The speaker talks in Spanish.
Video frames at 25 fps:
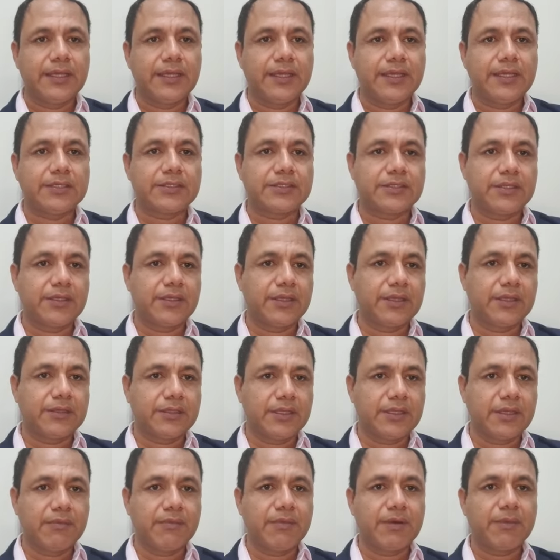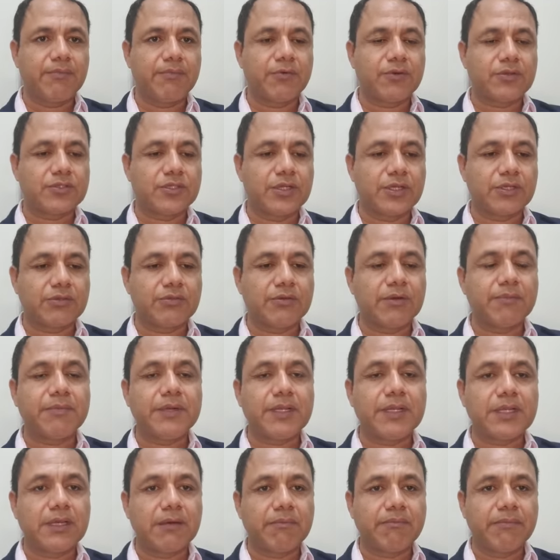Este tema, por cierto,
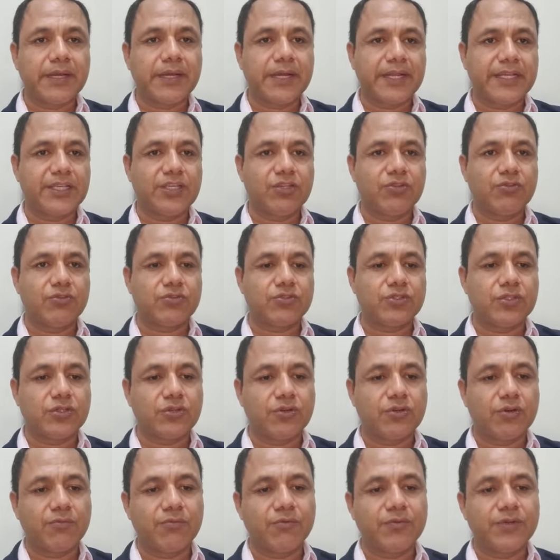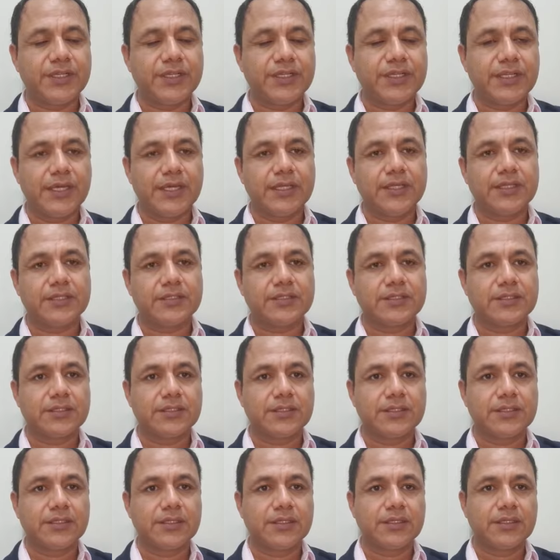aplica para ejidos y comunidades.
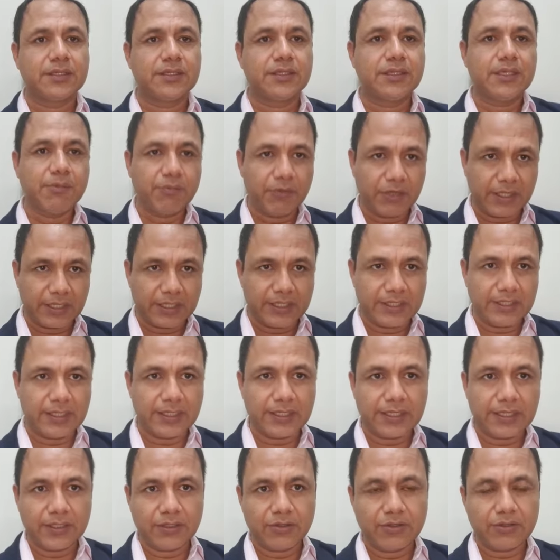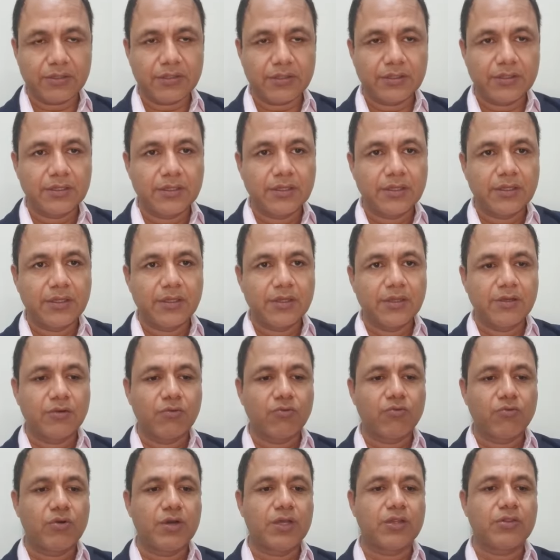Y por equidad de género,
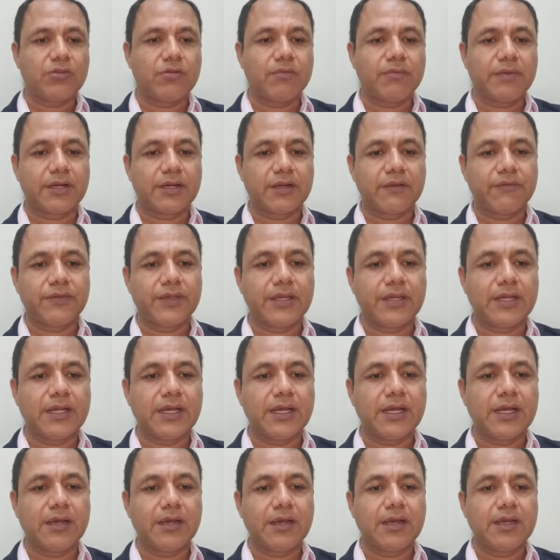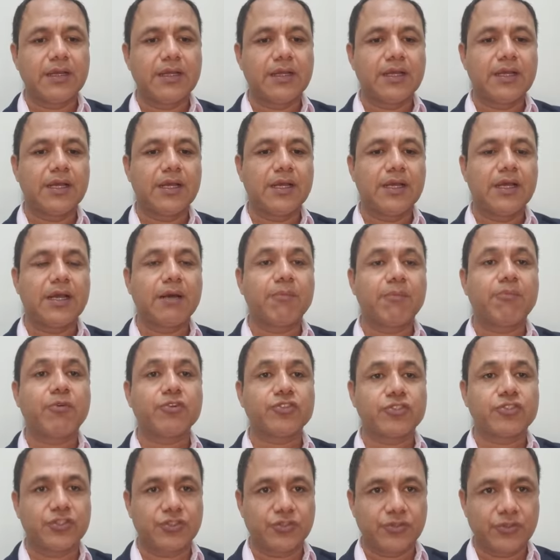cuando me refiero a,
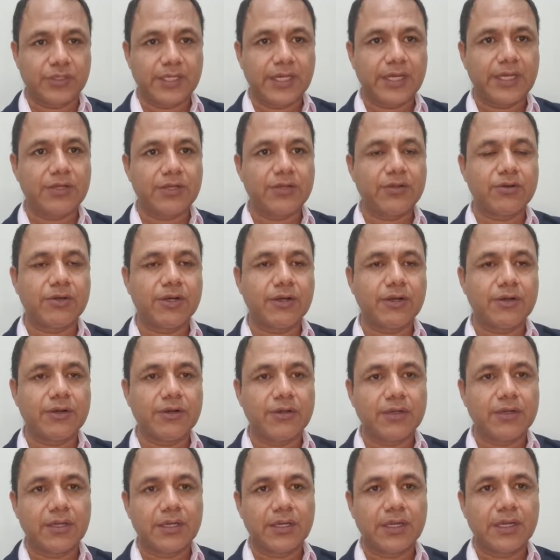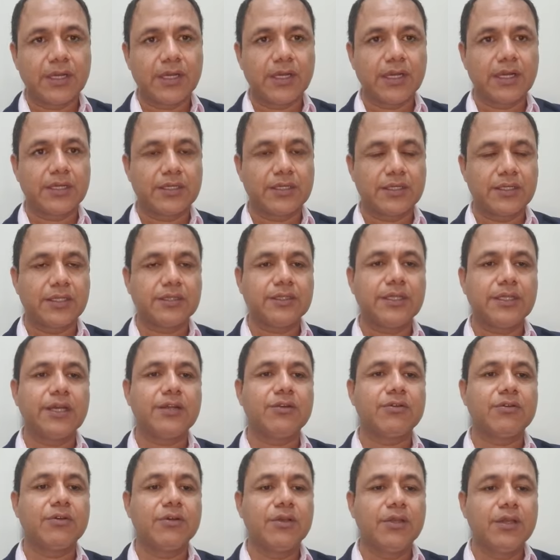posesionario, a, a
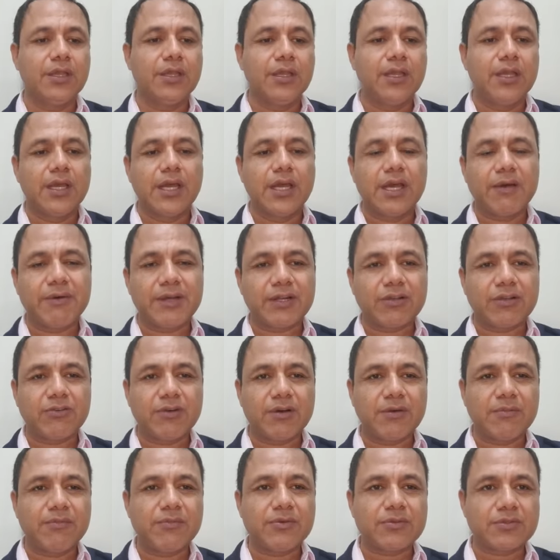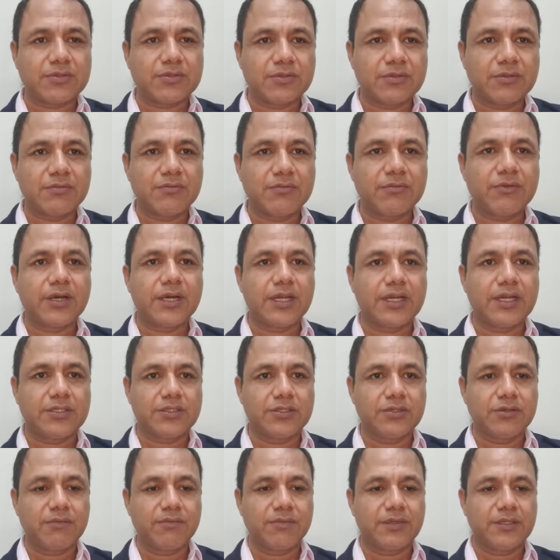ejidatario, abarco ambos,
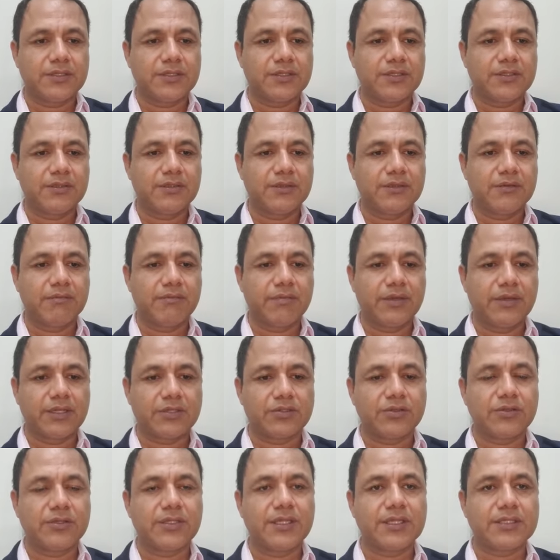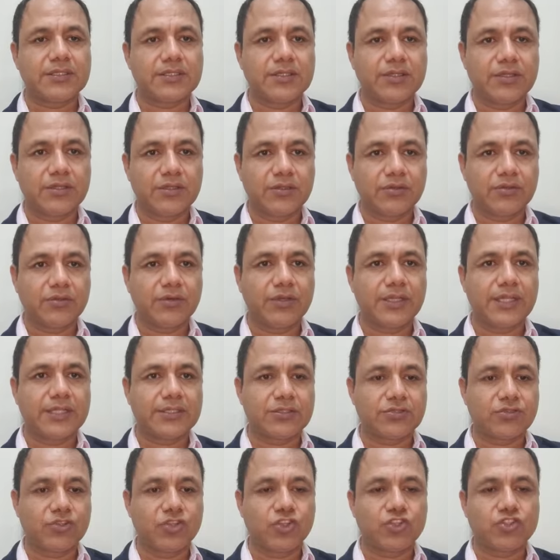mujeres y hombres, personas,
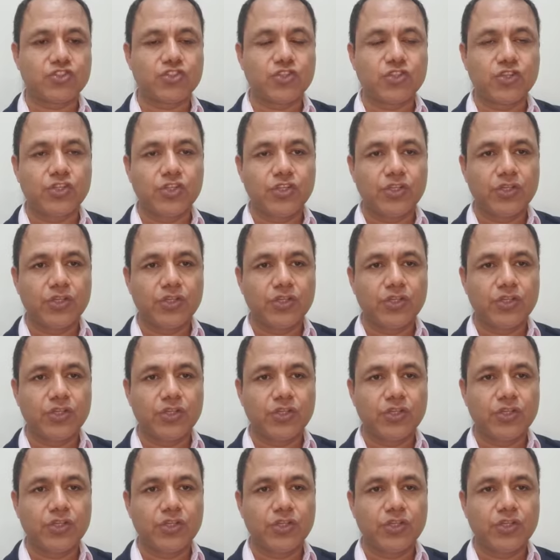todas, todos.